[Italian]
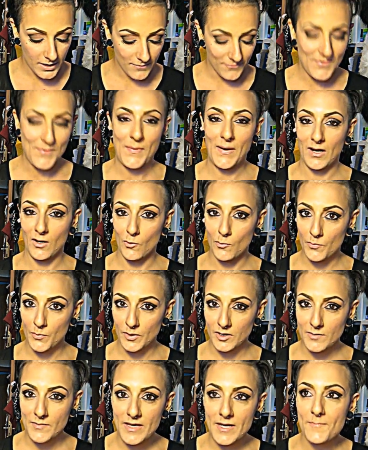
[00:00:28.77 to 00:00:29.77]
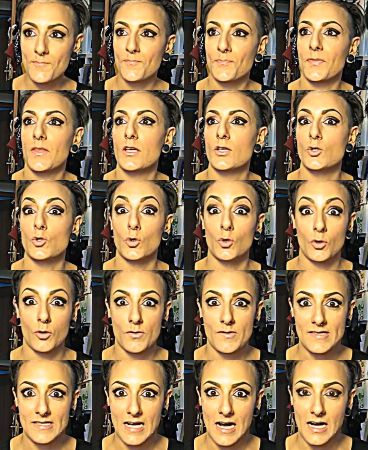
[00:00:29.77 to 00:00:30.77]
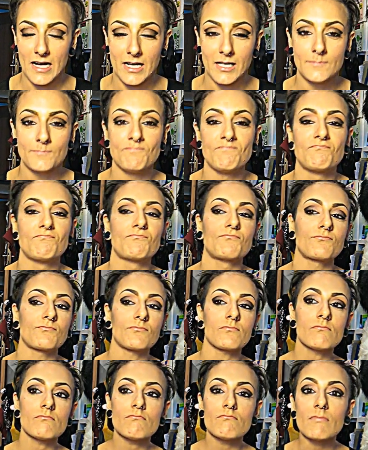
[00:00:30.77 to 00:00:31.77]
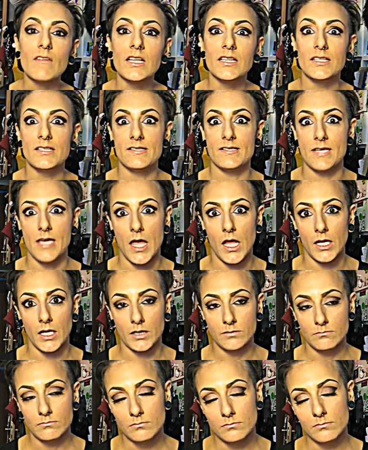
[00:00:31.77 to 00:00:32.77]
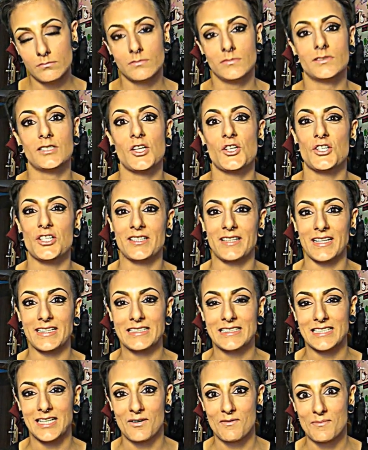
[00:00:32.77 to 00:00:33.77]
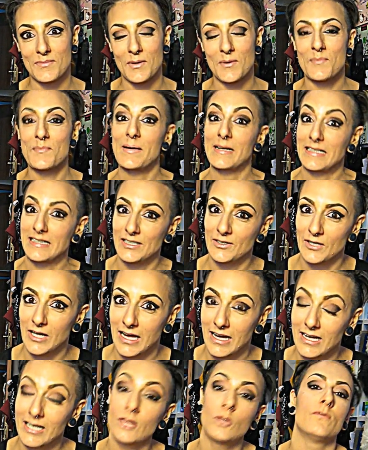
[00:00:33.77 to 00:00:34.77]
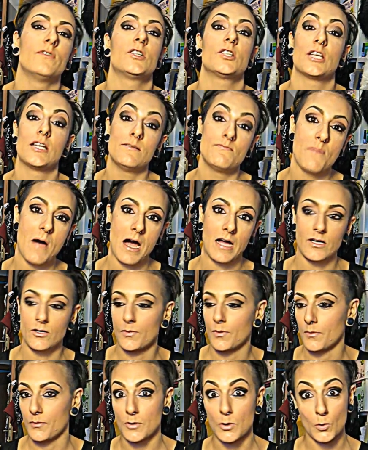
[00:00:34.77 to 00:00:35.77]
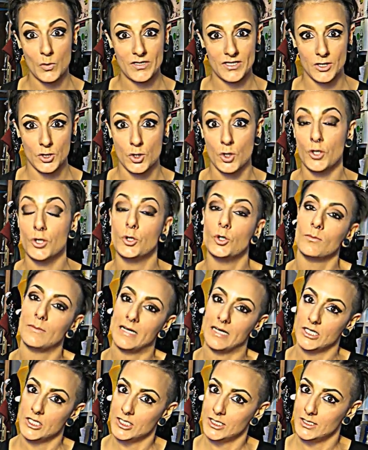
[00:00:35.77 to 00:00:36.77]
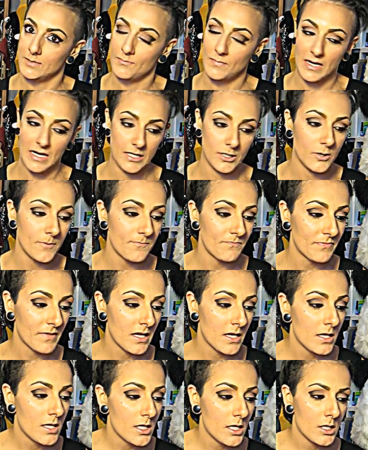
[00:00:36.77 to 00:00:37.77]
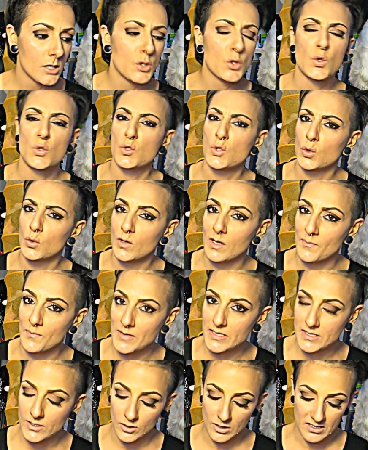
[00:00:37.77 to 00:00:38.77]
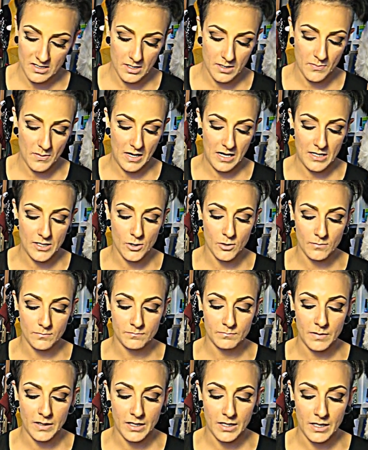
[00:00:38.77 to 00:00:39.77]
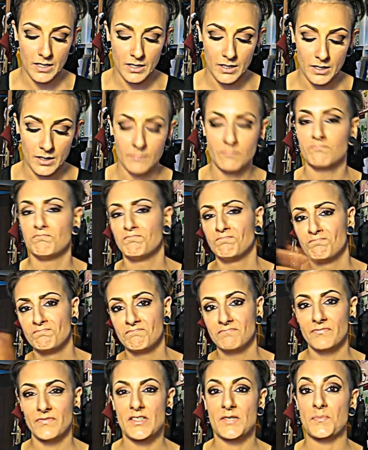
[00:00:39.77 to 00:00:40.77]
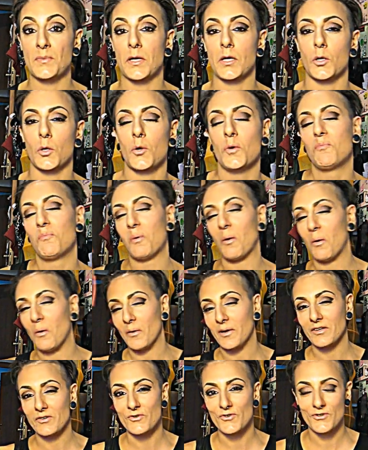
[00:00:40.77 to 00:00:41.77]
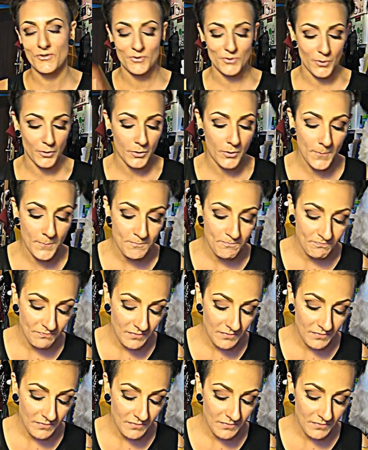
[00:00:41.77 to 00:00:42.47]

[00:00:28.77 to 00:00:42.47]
vi parlo un po' di me, sono toscana, di Siena, una cittadina un po' particolare dove c'è il palio, proprio in questi giorni, domani c'è il palio. Io non sono un'appassionata di palio perché vi spiegherò poi un giorno.